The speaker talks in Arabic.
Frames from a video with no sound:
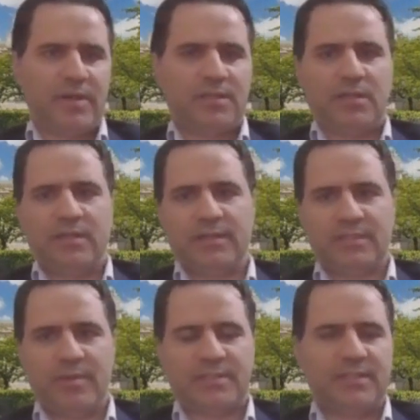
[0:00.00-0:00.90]
اعتماد
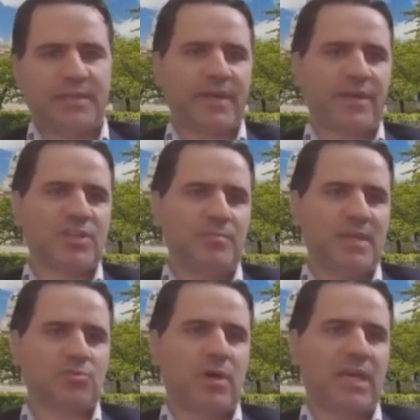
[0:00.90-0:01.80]
سياسه غير شعبيه
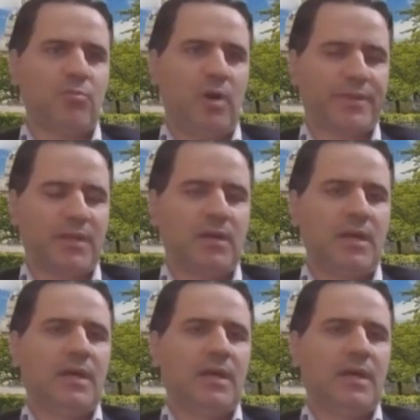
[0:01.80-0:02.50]
تلاقي معارضه